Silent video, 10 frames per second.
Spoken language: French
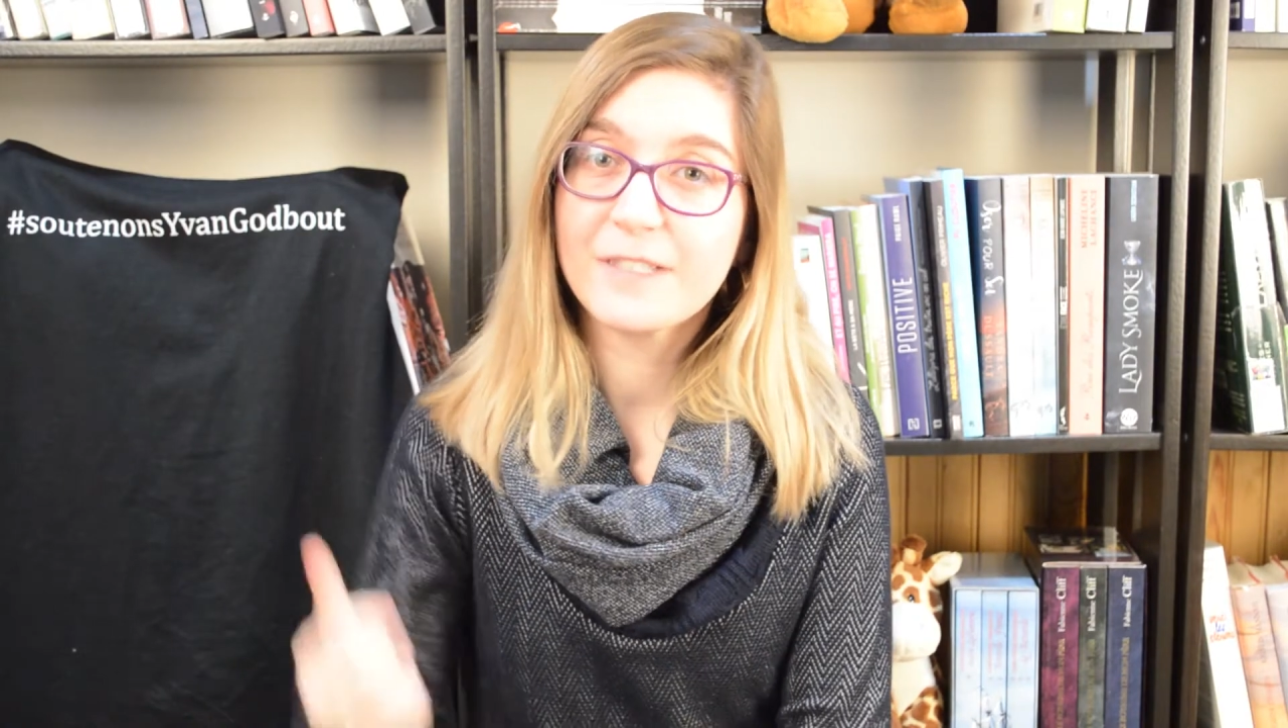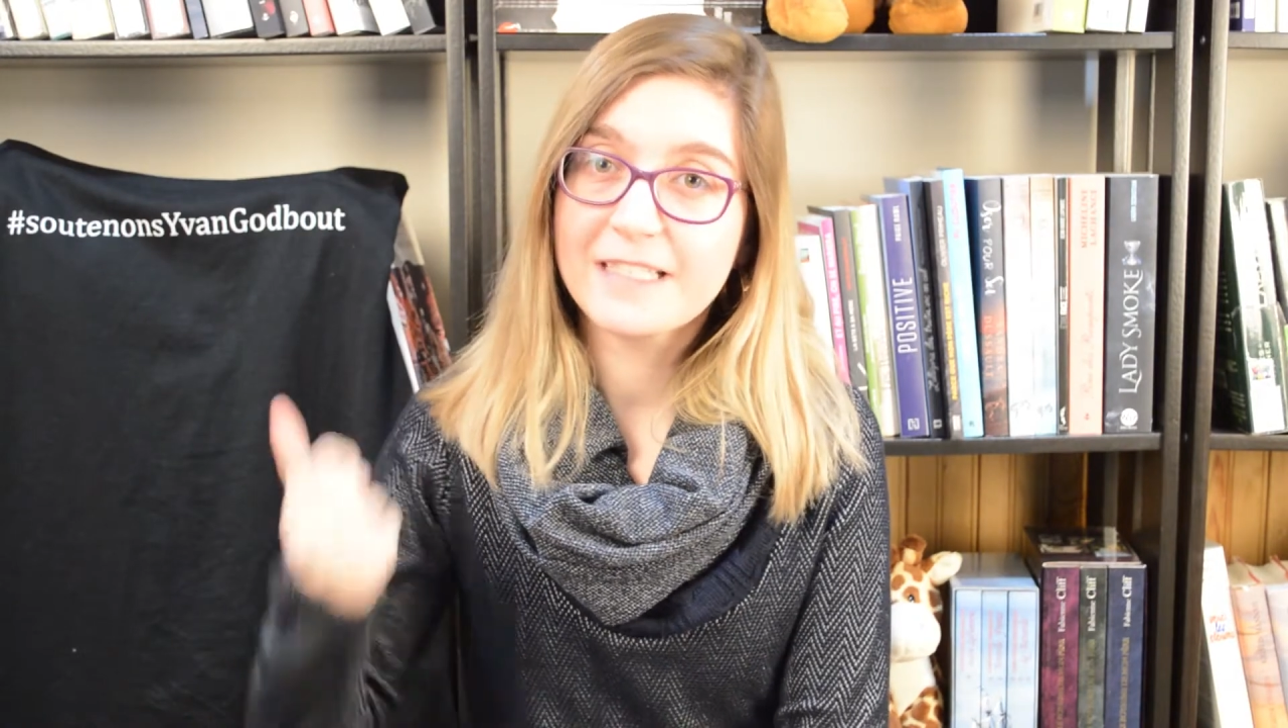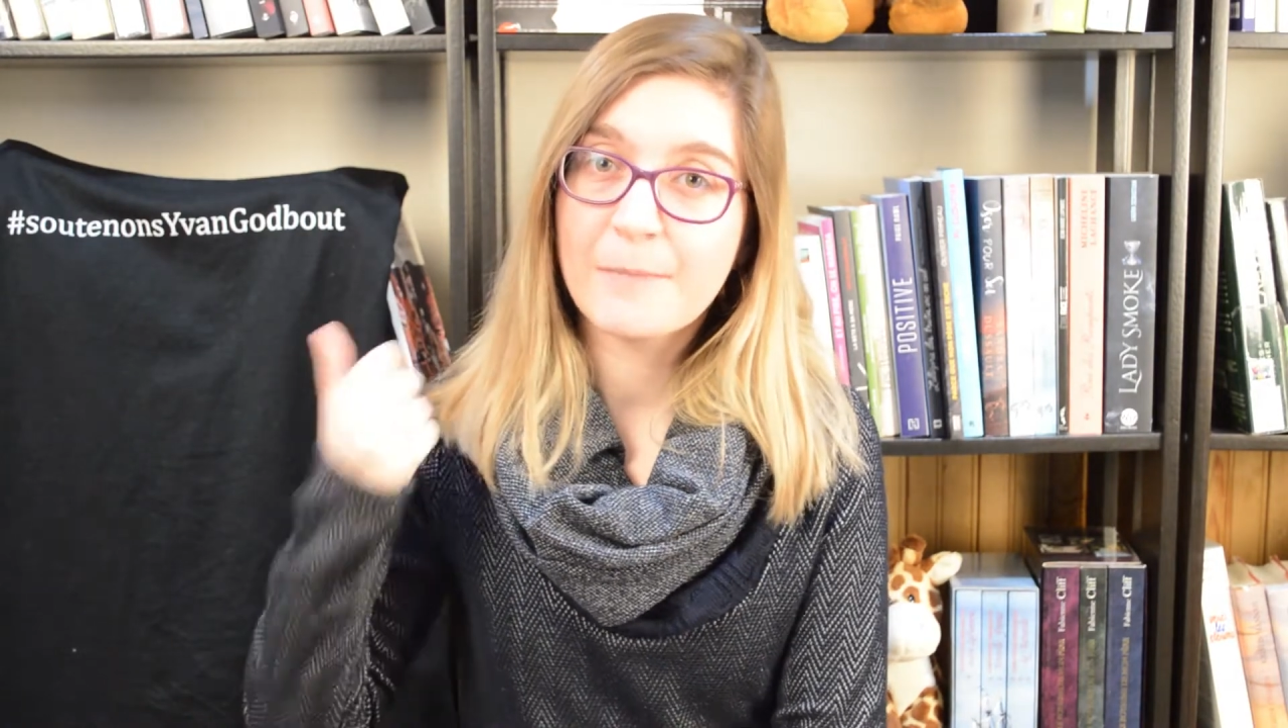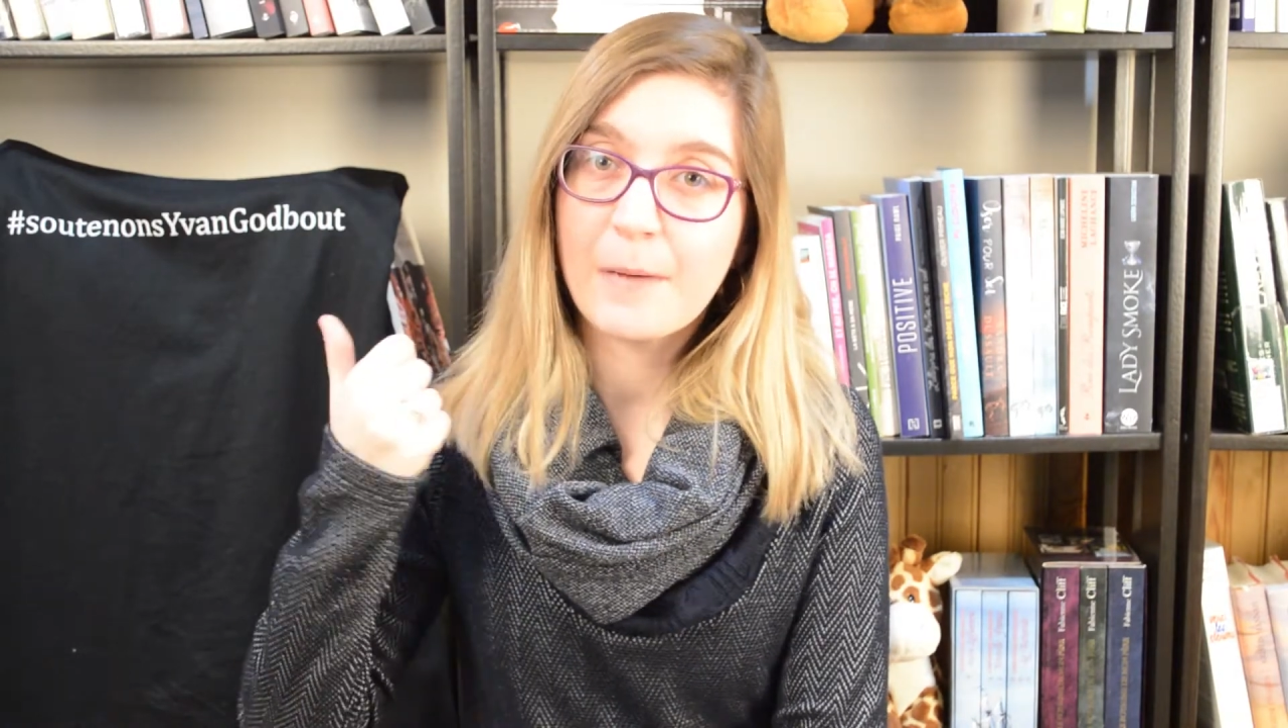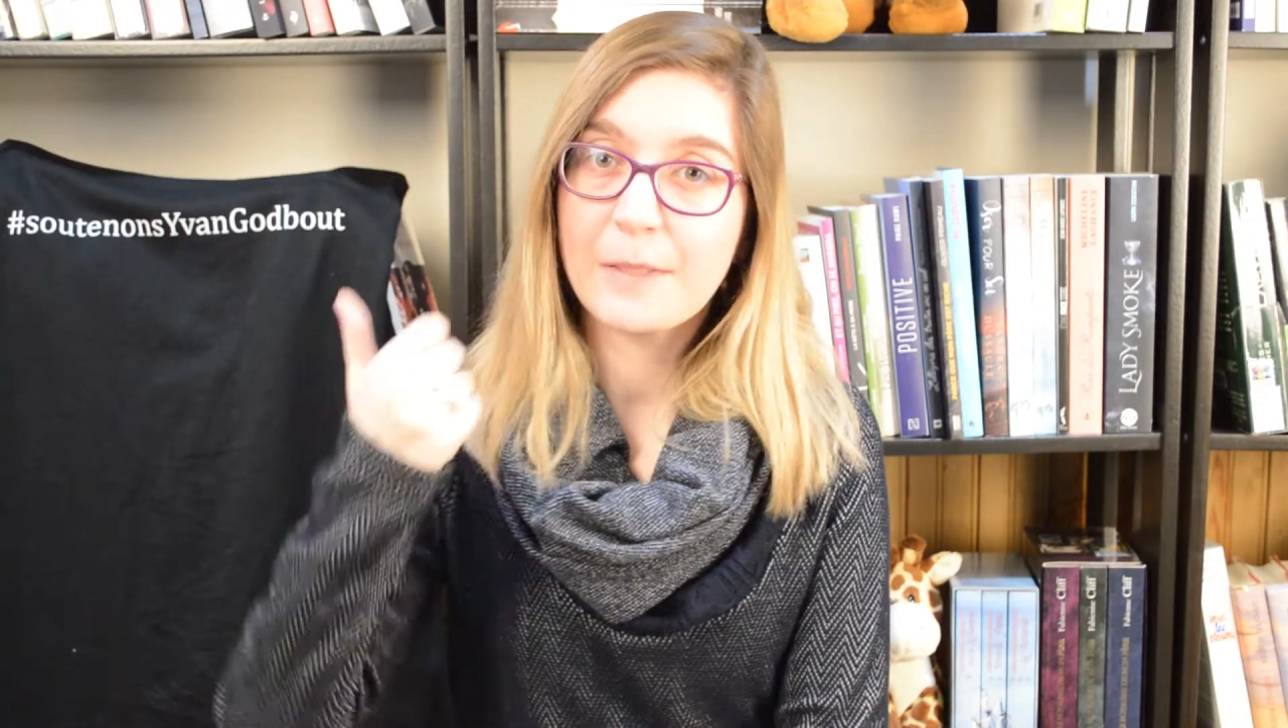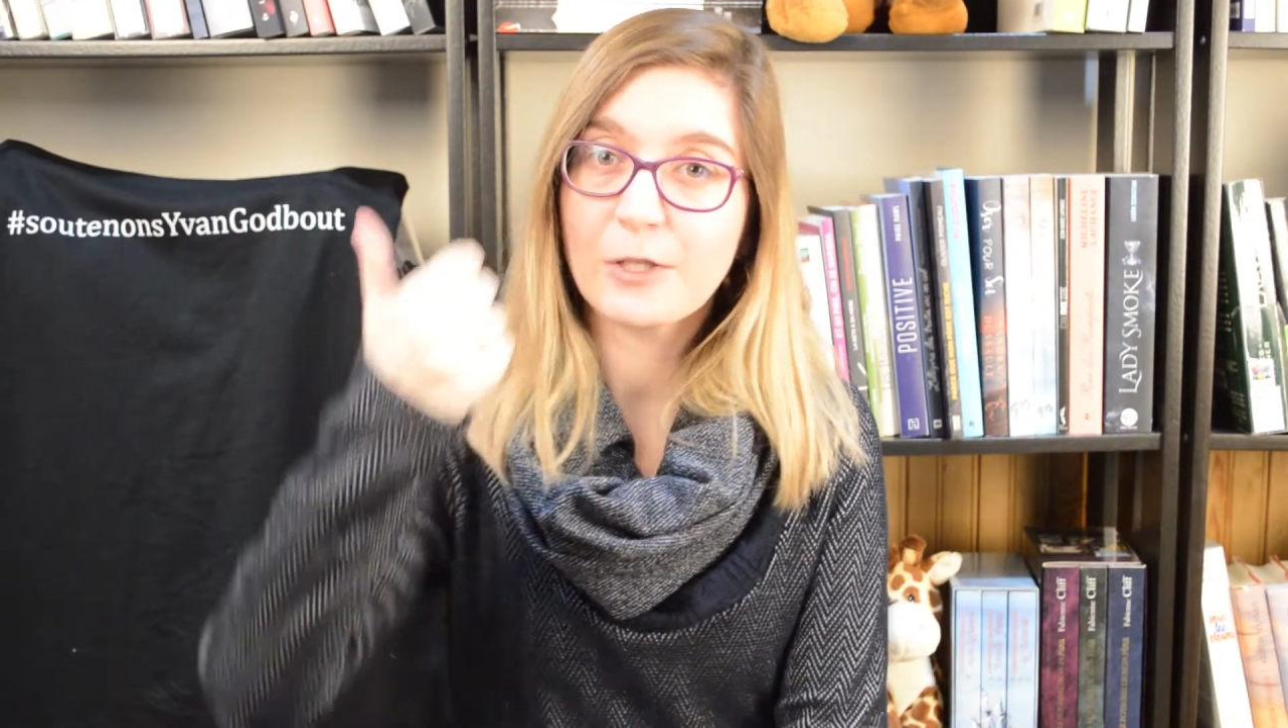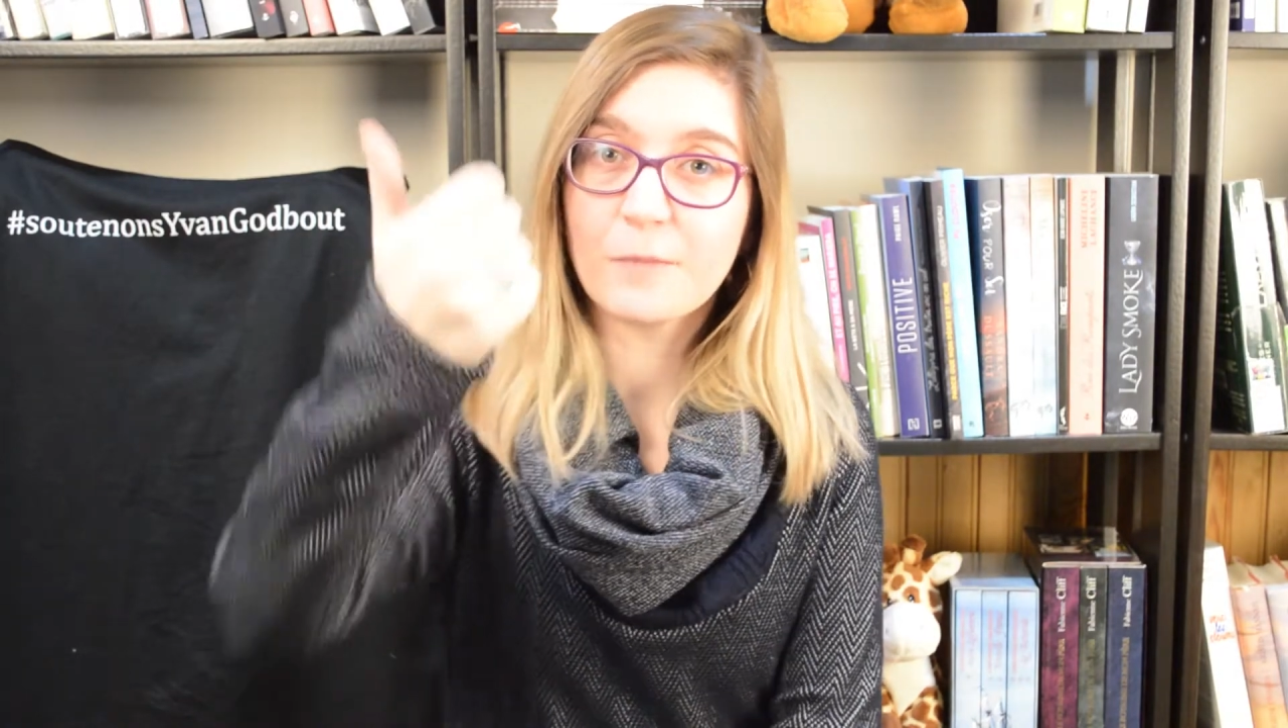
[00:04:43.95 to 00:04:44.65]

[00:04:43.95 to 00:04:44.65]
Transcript: n'hésitez pas à mettre